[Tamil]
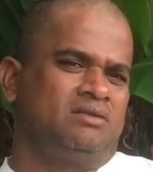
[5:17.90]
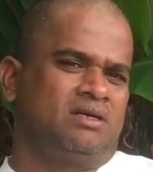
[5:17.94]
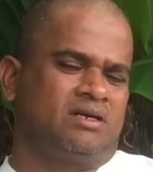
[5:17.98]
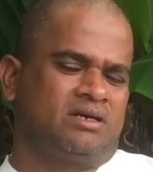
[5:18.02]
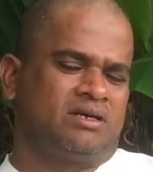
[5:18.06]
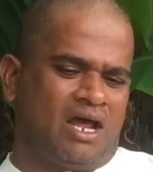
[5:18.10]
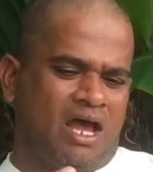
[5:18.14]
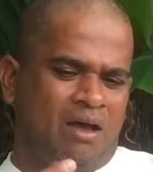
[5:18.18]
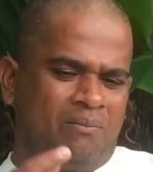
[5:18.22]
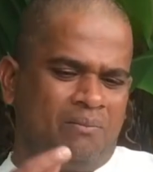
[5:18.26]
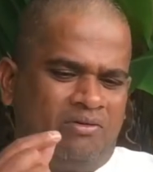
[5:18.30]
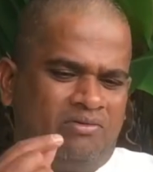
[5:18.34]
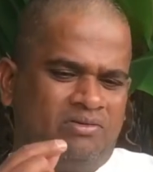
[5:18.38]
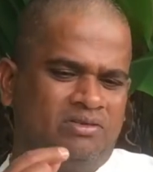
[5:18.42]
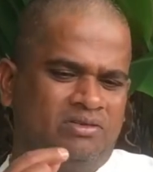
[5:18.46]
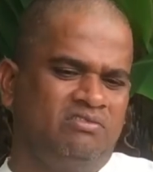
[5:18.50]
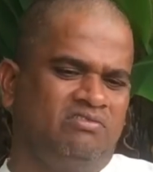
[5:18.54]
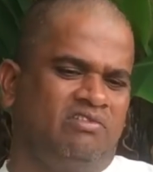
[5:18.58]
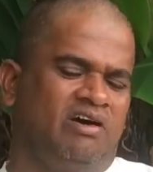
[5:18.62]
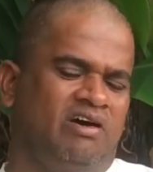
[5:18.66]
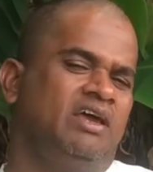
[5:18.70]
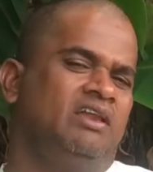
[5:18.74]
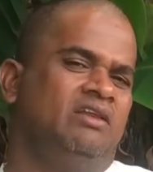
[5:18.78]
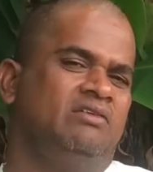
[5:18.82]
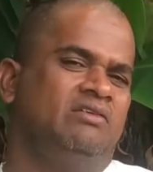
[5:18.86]
இந்த கிராம்பை
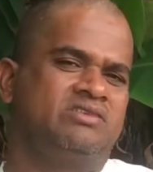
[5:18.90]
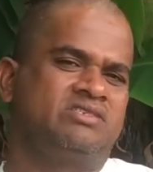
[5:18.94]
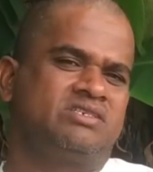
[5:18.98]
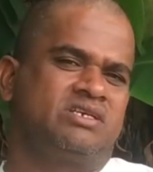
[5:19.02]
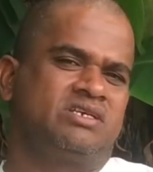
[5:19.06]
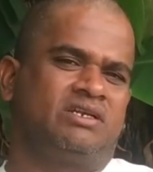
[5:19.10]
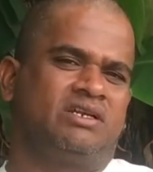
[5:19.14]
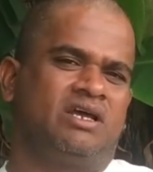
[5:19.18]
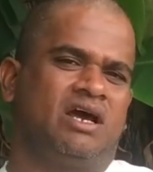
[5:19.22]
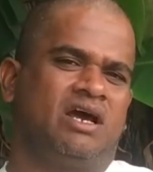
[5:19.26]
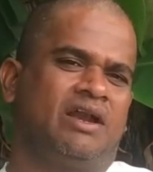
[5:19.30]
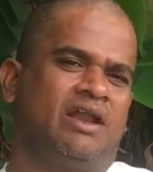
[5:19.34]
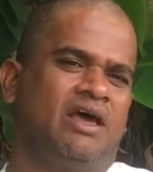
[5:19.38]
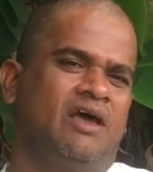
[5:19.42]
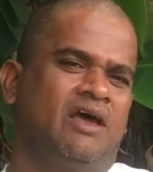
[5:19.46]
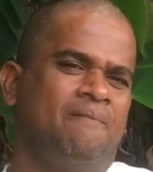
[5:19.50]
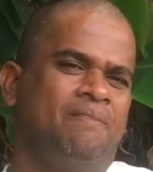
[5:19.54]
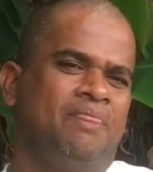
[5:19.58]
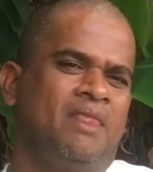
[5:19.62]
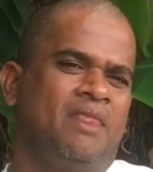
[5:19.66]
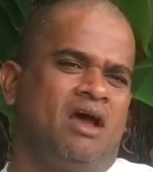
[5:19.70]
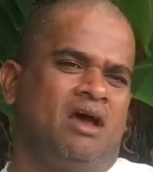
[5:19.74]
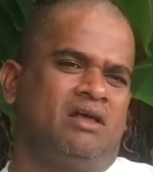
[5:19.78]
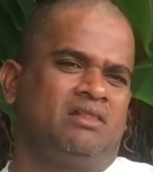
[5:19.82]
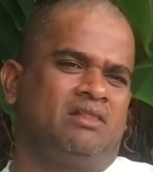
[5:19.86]
வந்து வாயில் வச்சுக்கிட்டாங்கன்னா
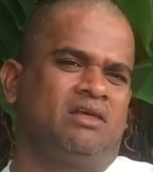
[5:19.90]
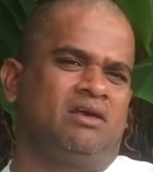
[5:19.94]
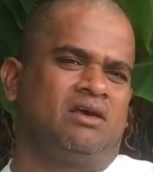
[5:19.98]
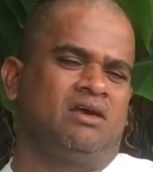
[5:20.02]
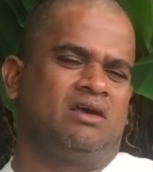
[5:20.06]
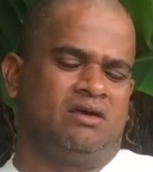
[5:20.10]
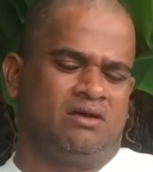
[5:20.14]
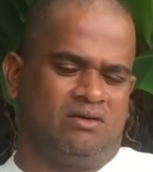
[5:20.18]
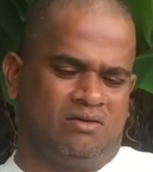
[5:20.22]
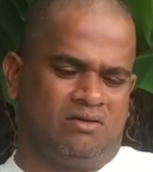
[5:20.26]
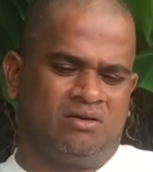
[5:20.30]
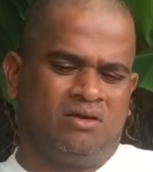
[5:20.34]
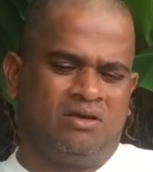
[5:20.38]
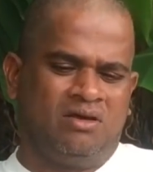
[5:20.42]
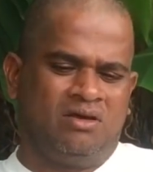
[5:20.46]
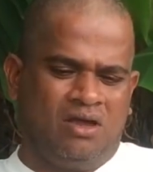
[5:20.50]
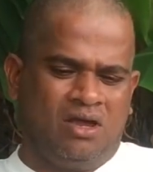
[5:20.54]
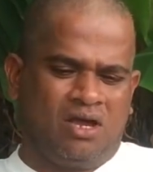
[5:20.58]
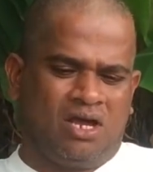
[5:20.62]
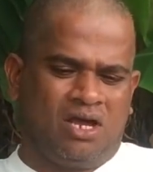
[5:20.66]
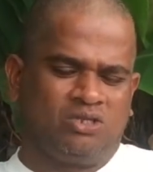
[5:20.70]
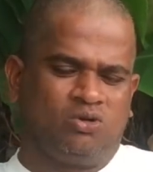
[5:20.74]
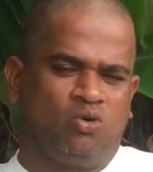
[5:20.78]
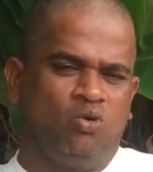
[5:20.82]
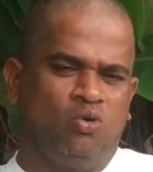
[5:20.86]
அந்த
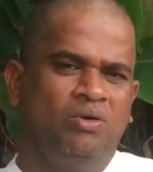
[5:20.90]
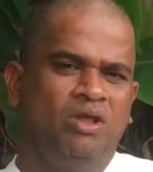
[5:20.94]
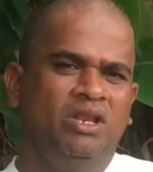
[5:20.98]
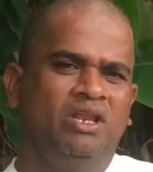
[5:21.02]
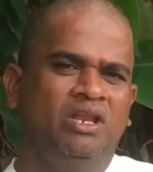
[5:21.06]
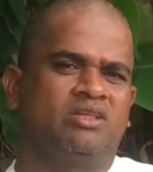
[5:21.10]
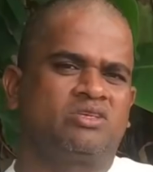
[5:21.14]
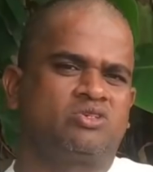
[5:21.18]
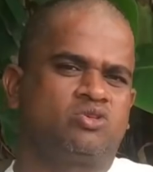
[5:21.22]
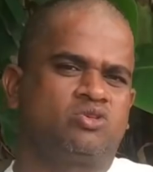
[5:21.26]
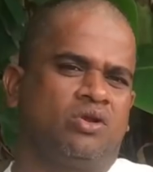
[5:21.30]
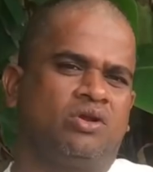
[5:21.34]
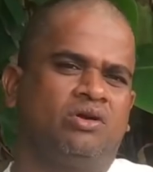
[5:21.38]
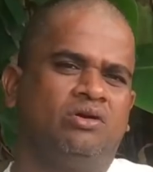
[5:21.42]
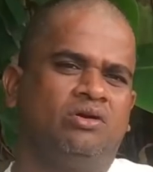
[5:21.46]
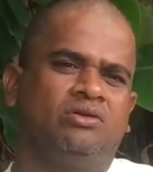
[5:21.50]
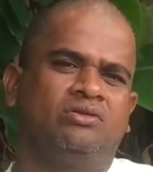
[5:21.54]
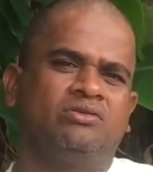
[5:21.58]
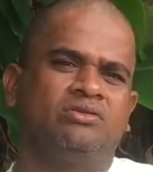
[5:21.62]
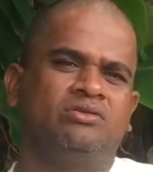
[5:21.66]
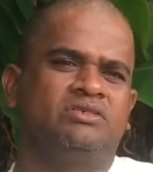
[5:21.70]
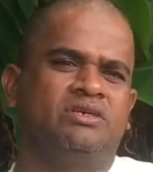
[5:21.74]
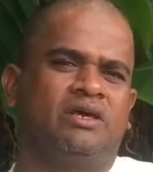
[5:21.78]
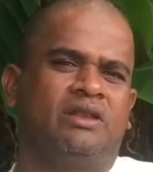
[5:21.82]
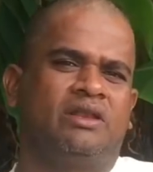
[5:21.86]
அந்த உமிழ்நீர்
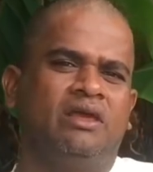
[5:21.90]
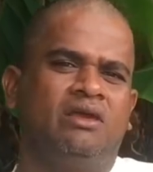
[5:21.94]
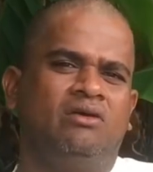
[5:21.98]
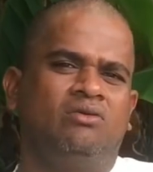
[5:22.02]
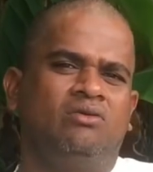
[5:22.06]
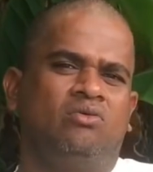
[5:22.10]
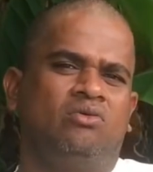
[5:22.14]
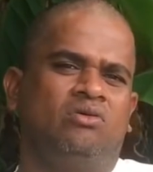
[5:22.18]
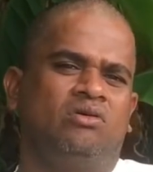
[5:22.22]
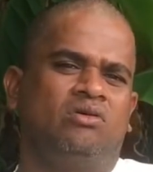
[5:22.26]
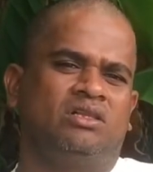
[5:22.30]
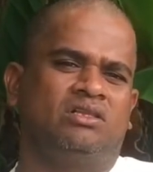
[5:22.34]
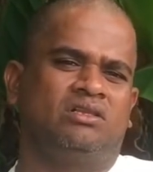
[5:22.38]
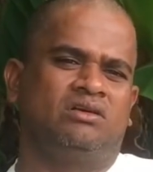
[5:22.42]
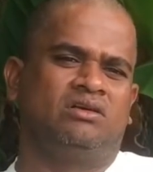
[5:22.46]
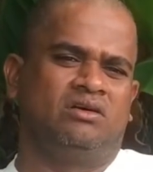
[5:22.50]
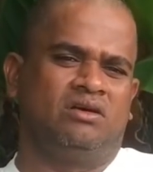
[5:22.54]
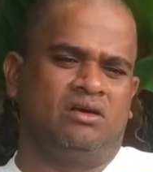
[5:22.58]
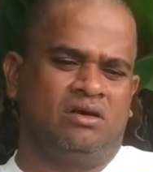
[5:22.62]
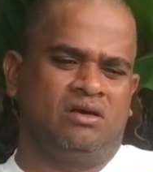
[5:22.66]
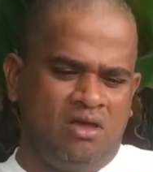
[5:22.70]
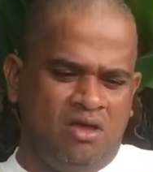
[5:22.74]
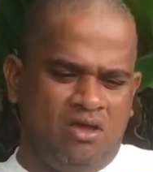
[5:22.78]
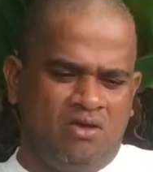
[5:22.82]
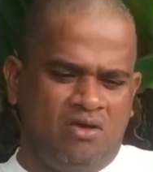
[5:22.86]
சுரக்கிறதும் சரி உங்களுக்கு அந்த
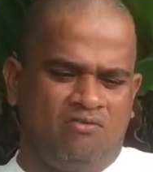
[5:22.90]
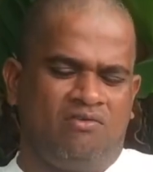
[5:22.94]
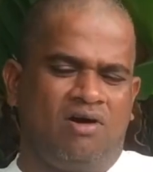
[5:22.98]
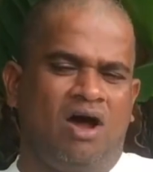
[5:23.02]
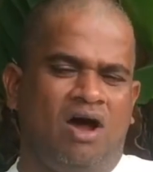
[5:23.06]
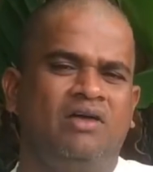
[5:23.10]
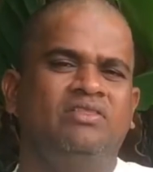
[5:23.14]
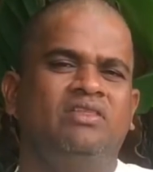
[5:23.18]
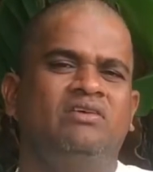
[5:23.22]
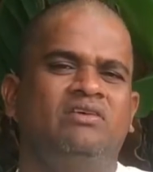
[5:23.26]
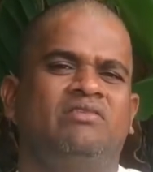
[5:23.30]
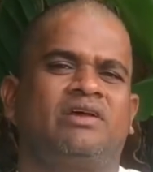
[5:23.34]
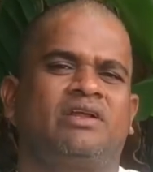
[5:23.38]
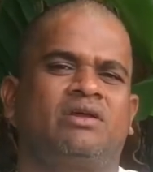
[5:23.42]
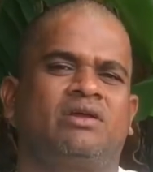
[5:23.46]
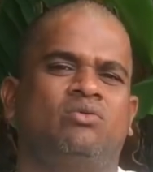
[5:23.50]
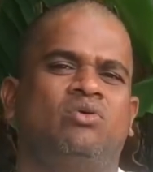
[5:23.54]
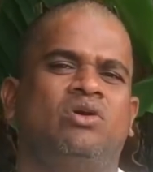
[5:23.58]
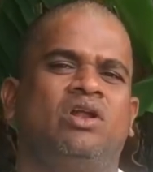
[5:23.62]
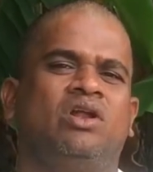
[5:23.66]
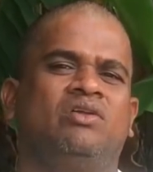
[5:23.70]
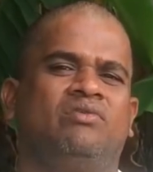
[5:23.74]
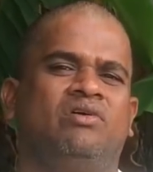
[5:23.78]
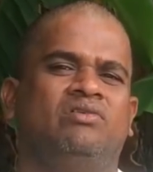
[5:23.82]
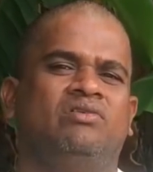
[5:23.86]
வாந்தி வர
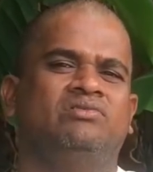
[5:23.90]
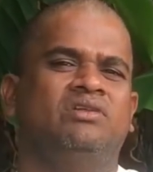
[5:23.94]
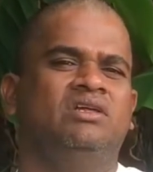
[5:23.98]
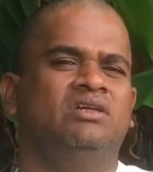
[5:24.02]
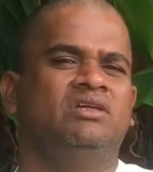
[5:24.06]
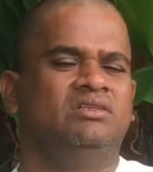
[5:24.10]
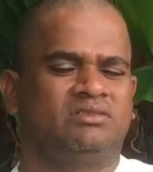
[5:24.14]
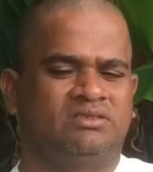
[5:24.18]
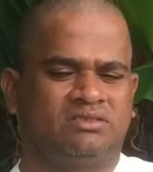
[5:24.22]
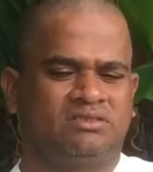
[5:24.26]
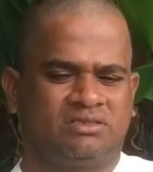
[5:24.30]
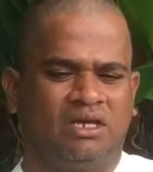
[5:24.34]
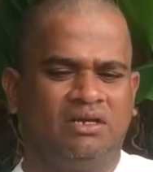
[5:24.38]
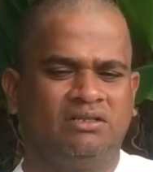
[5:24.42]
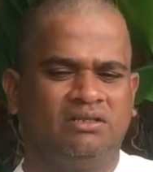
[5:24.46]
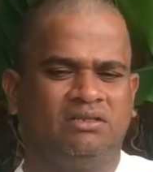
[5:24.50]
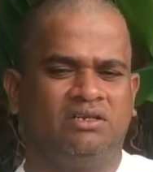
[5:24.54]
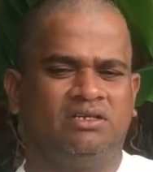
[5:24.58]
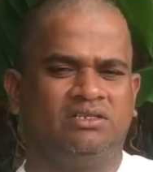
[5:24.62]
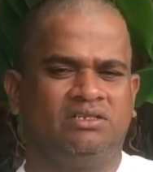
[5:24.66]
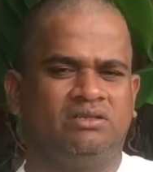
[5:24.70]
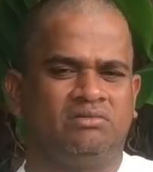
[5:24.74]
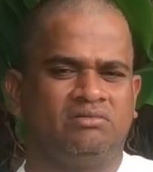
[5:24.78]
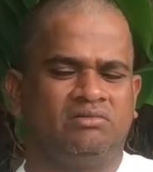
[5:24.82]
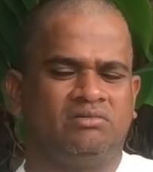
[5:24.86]
உணர்வை வந்து
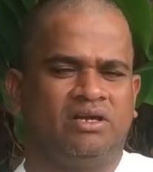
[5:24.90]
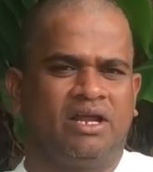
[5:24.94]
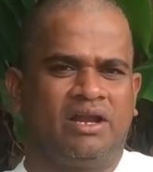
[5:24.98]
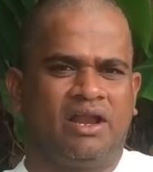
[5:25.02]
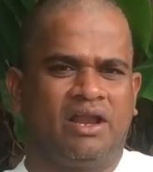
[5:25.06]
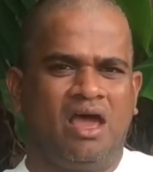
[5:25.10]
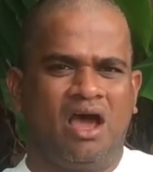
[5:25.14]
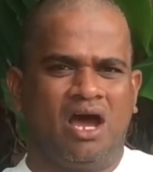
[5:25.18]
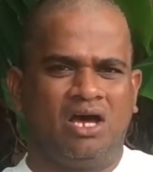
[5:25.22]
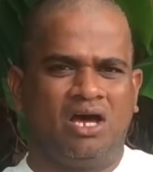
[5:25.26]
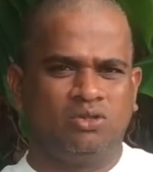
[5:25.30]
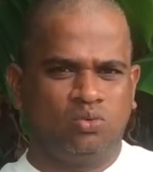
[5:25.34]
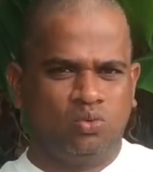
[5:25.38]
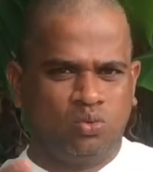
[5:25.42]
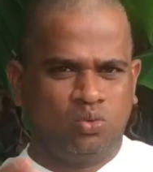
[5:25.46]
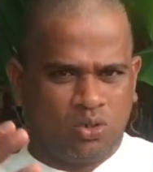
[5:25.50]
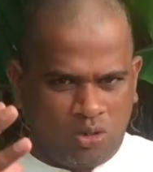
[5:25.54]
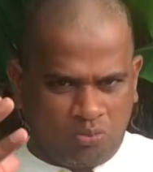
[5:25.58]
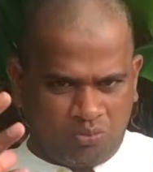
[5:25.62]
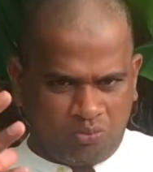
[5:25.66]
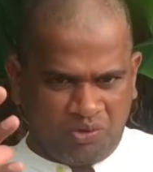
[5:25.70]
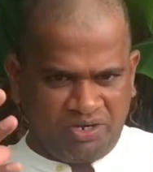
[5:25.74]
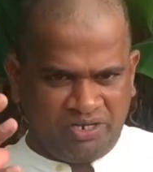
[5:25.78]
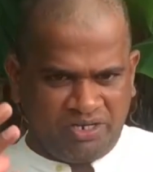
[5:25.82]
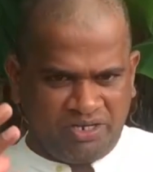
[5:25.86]
தடுத்து நிறுத்திடும் ஏன்னா அது
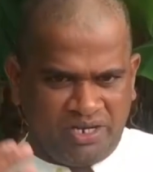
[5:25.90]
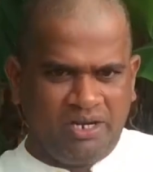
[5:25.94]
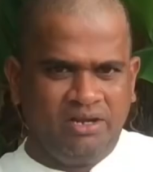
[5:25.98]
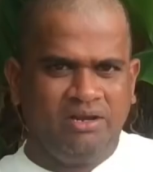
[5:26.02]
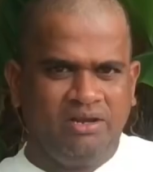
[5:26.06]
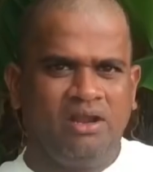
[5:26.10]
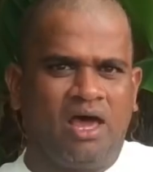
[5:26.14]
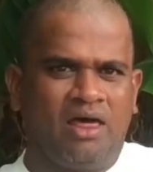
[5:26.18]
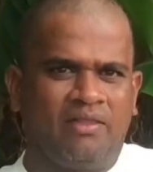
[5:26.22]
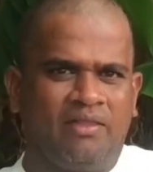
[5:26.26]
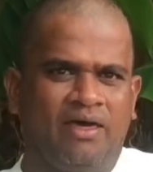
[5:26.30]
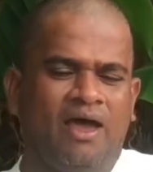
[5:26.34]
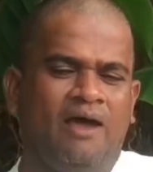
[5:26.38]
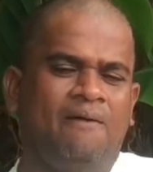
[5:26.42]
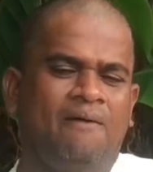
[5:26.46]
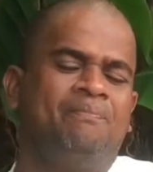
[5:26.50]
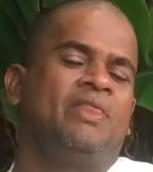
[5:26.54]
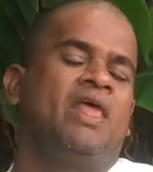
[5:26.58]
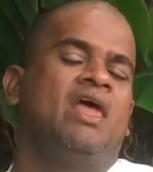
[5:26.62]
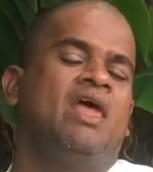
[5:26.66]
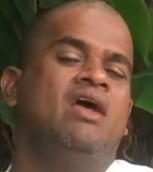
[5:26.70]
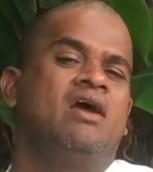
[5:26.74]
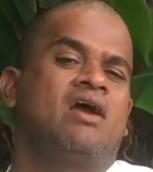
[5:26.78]
உள்ளே போய் நின்னாதான்